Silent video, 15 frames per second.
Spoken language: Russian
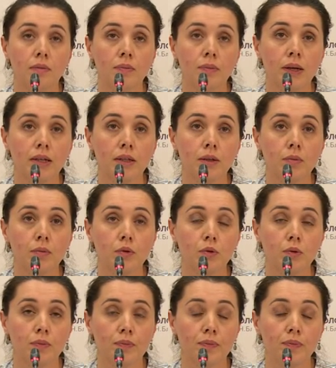
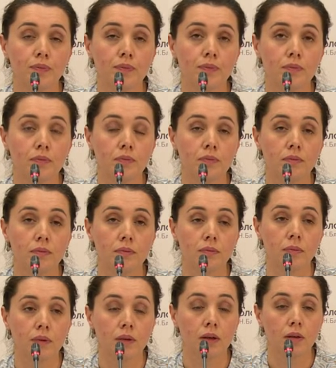Поэтому
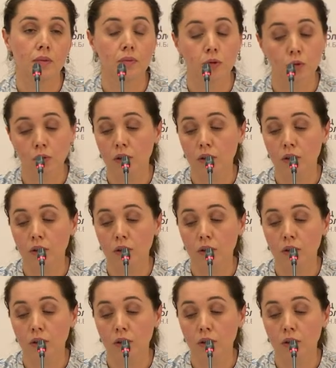ну,